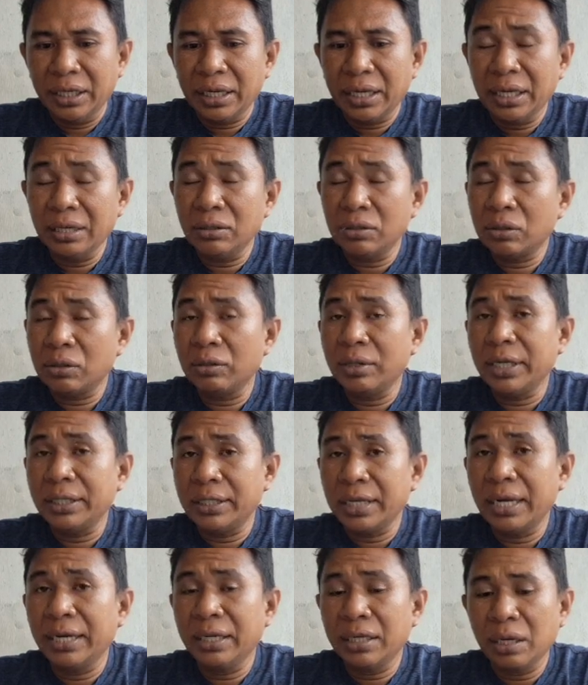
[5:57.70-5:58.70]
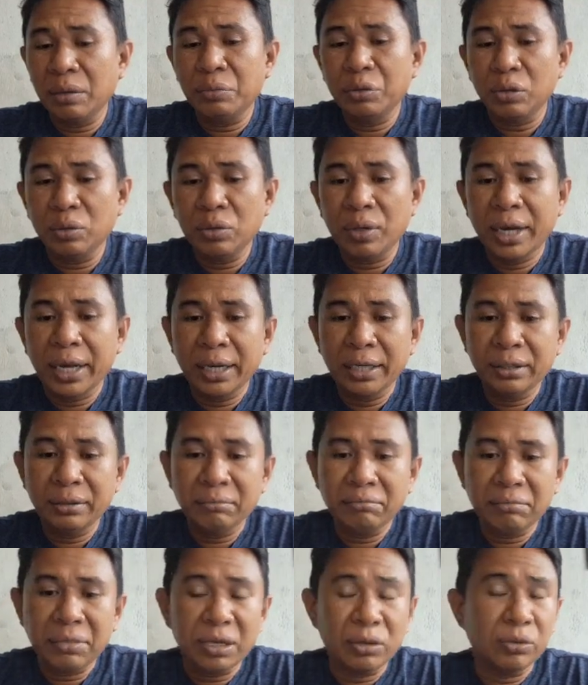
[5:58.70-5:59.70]
ini kan sudah jadi
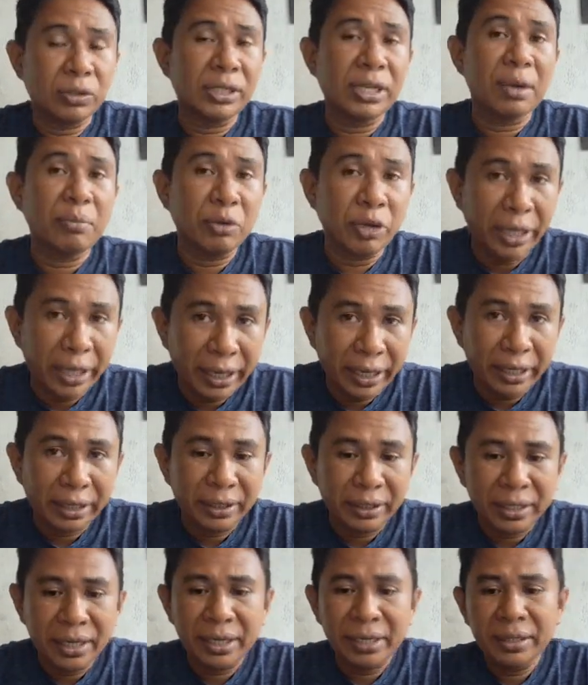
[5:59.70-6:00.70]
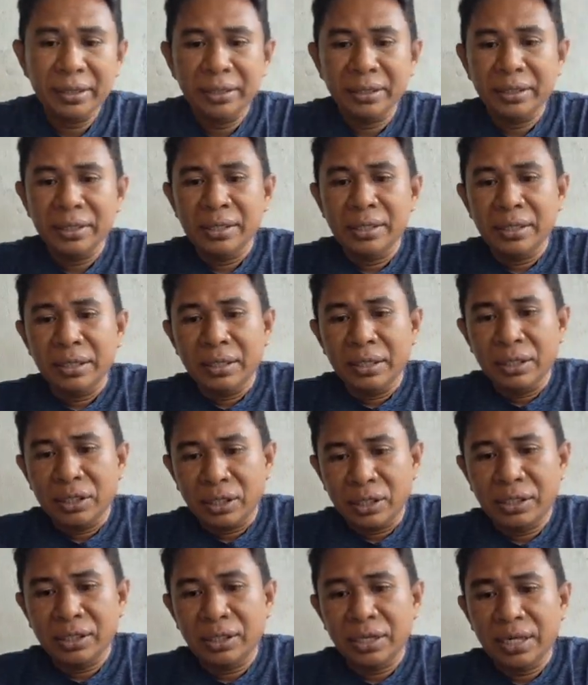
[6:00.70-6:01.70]
kebutuhan manusia modern ya
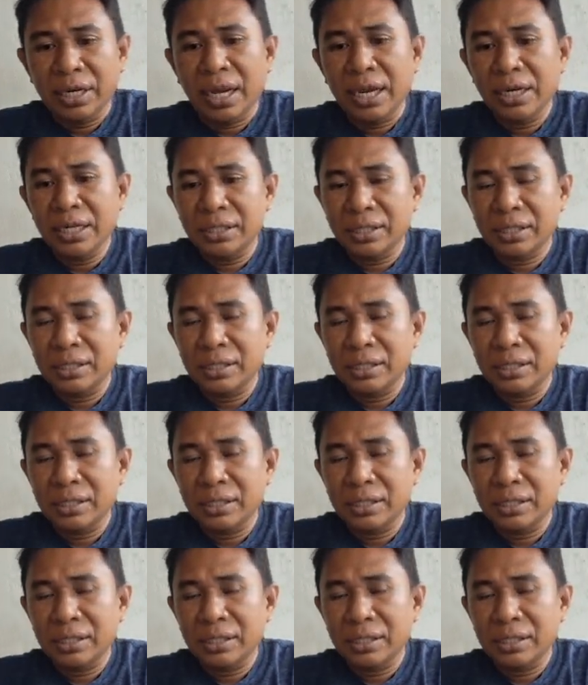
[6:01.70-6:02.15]
nah